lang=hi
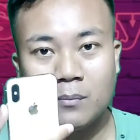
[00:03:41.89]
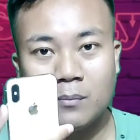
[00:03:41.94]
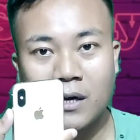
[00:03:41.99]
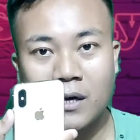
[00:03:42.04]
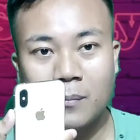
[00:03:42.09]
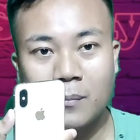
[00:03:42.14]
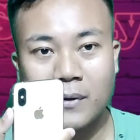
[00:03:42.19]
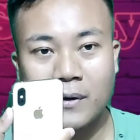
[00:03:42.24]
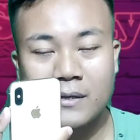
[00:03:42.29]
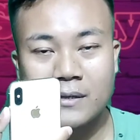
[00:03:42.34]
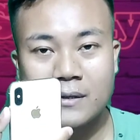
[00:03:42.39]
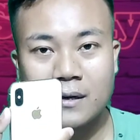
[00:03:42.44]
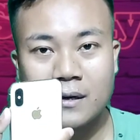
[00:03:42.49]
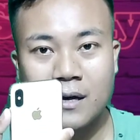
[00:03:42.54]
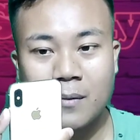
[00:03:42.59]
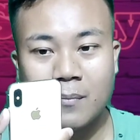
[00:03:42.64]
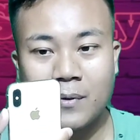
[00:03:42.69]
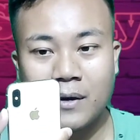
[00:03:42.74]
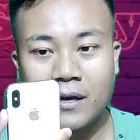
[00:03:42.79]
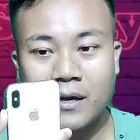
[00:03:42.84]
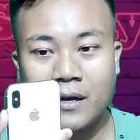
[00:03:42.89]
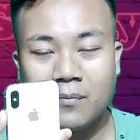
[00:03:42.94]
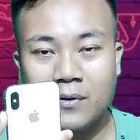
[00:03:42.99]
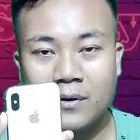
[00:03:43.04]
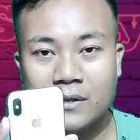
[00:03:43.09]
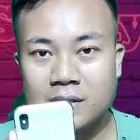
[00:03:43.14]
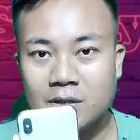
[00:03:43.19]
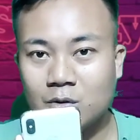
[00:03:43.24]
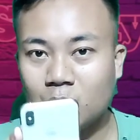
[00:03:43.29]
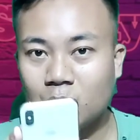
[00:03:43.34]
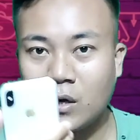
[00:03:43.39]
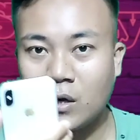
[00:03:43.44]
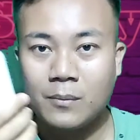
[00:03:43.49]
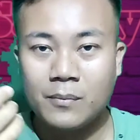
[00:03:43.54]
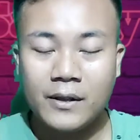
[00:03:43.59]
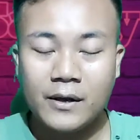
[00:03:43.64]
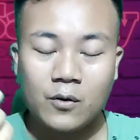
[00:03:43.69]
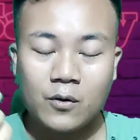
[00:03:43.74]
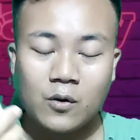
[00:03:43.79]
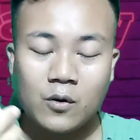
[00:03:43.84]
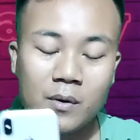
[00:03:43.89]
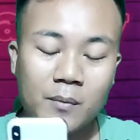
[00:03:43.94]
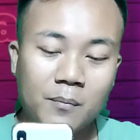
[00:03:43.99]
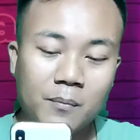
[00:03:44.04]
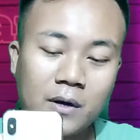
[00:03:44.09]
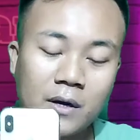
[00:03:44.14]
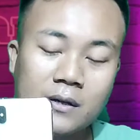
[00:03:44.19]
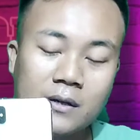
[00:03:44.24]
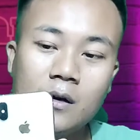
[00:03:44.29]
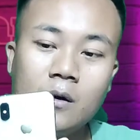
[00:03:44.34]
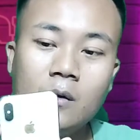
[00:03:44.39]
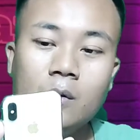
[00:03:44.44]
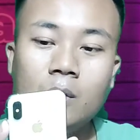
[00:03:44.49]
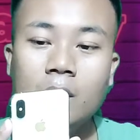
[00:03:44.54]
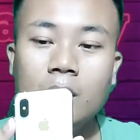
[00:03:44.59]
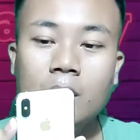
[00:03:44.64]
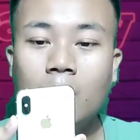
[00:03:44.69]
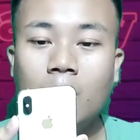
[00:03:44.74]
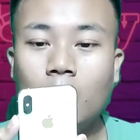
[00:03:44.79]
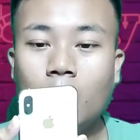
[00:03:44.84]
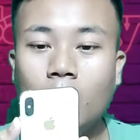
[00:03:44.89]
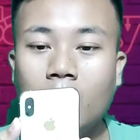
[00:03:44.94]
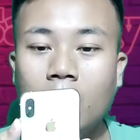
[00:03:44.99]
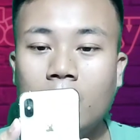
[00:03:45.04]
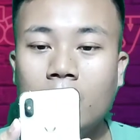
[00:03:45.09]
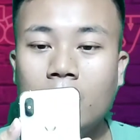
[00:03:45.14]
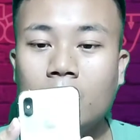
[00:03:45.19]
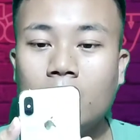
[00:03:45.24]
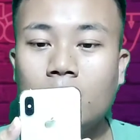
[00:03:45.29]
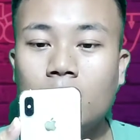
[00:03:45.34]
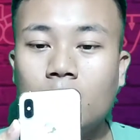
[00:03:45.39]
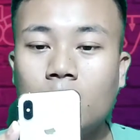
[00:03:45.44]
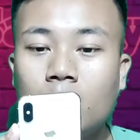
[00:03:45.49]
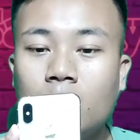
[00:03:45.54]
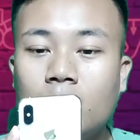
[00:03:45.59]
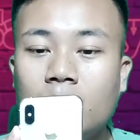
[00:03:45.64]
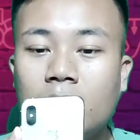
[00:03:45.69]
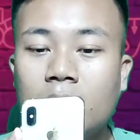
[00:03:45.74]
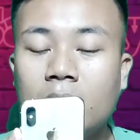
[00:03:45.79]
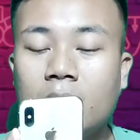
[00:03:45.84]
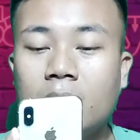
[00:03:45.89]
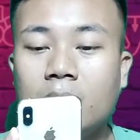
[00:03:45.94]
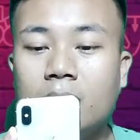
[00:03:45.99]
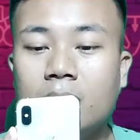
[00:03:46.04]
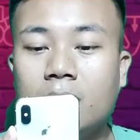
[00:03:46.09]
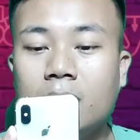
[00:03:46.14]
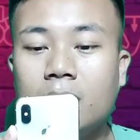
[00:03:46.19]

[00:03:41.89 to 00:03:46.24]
तीन बार प्रेस करना पड़ेगा फिर से तो आप देखो मैं करता हूँ वन टू थ्री